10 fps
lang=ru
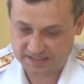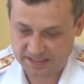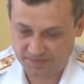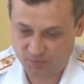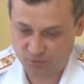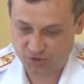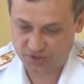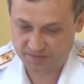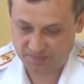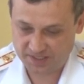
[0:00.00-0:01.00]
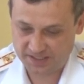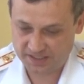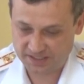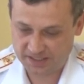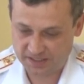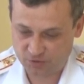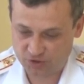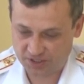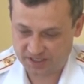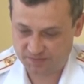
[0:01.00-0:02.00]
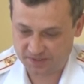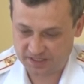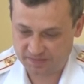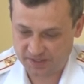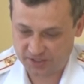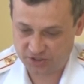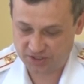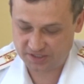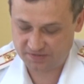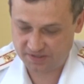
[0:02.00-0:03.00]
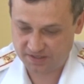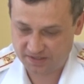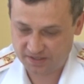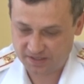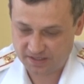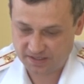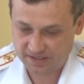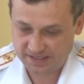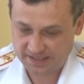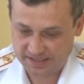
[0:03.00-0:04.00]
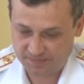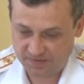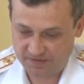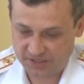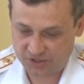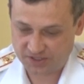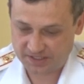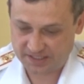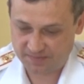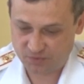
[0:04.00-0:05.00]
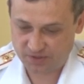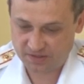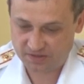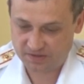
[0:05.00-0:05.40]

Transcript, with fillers: допущено 53 дорожно-транспортных происшествия, повлекших за собой